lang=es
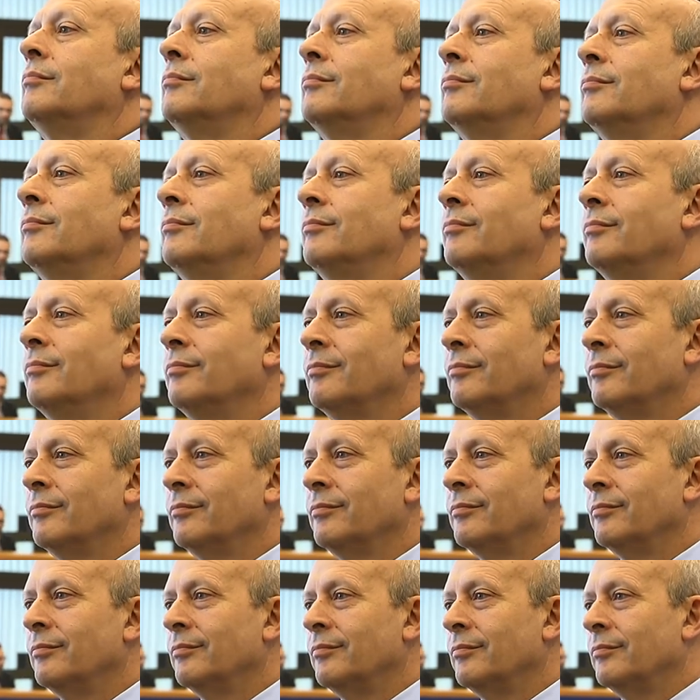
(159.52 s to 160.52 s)
de
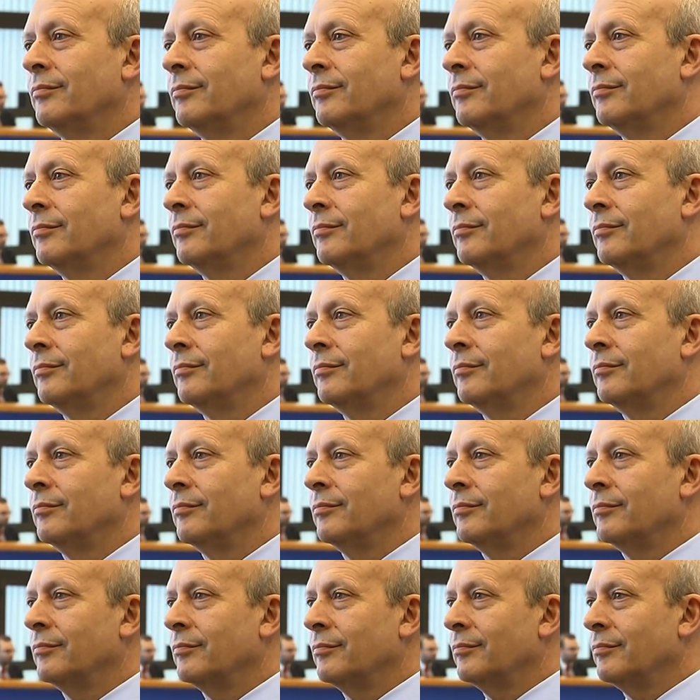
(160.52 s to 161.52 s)
evaluación, ¿no? ¿Podrían quedar
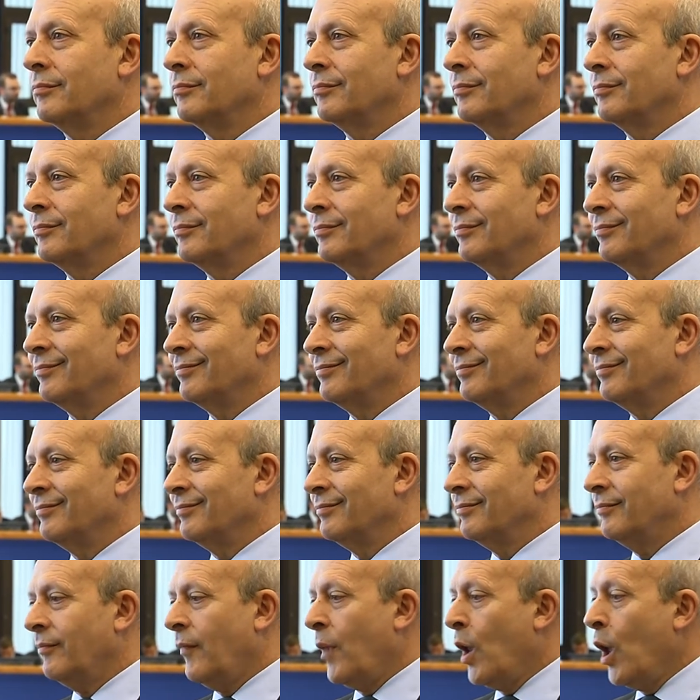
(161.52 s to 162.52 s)
cortados
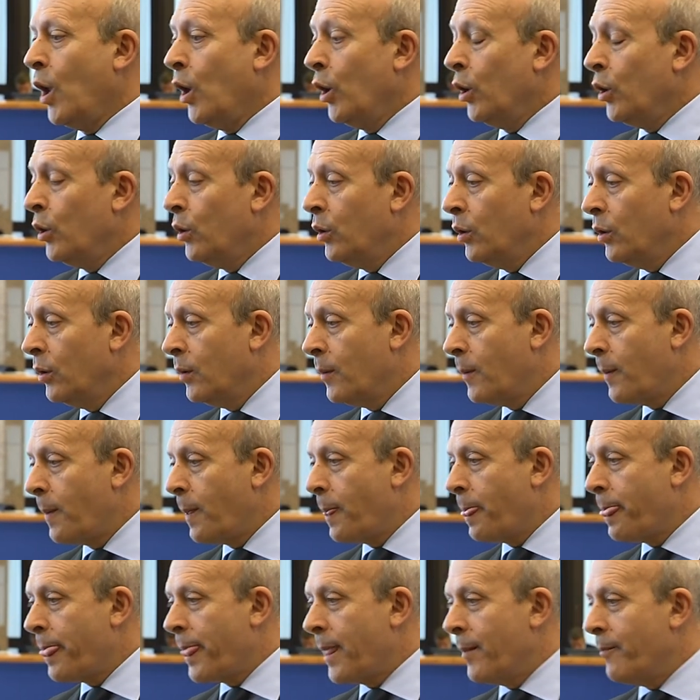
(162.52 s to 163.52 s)
eh,
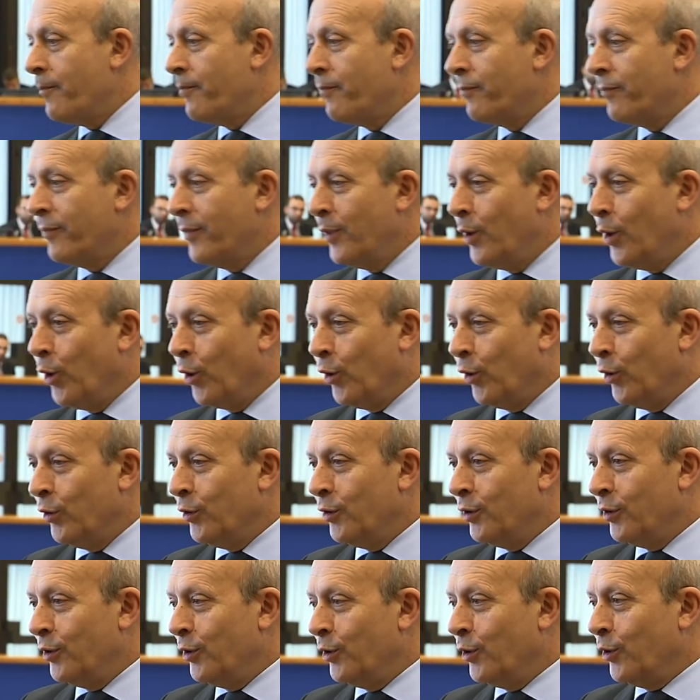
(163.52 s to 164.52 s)
profesores? No,
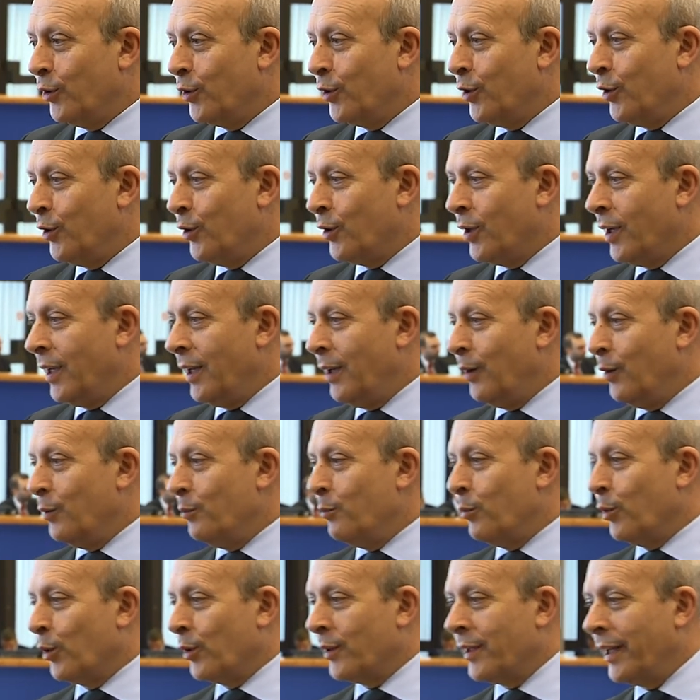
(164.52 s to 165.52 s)
yo creo que lo
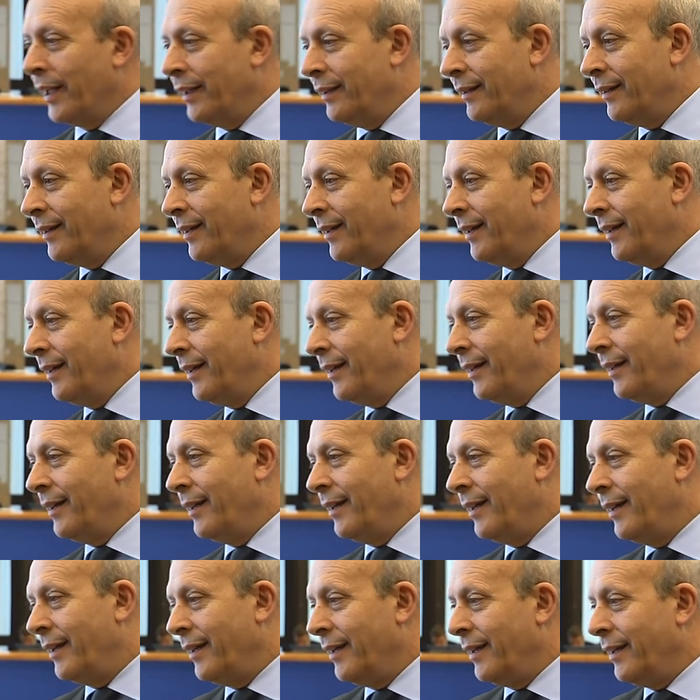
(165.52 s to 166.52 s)
importante,
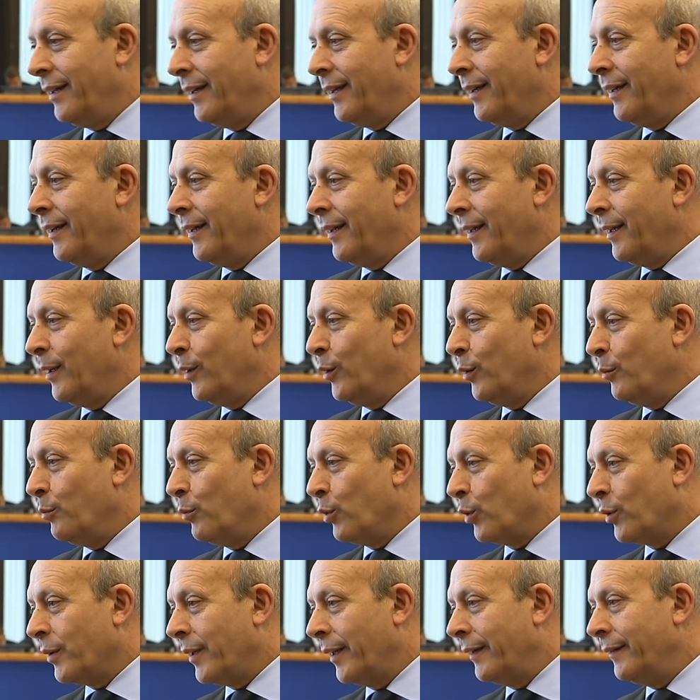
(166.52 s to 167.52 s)
eh, lo
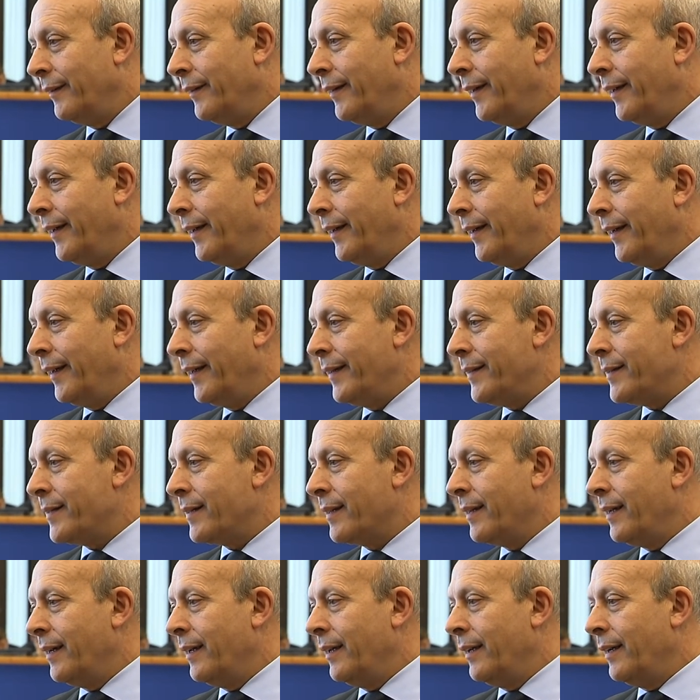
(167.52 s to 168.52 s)
importante es
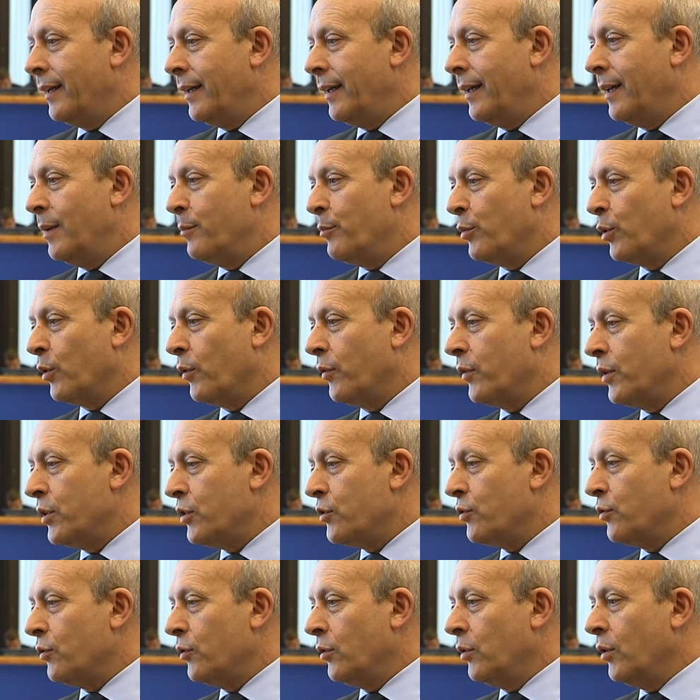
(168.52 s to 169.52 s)
que el
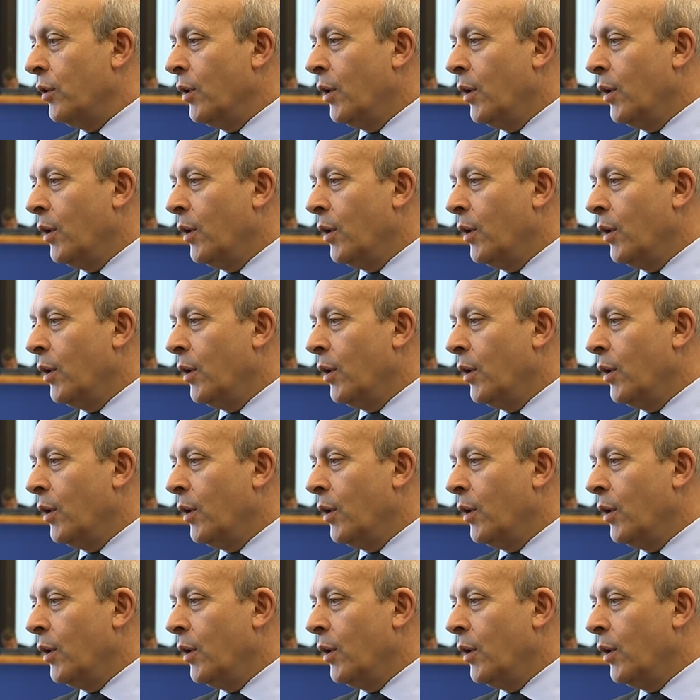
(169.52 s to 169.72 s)
proceso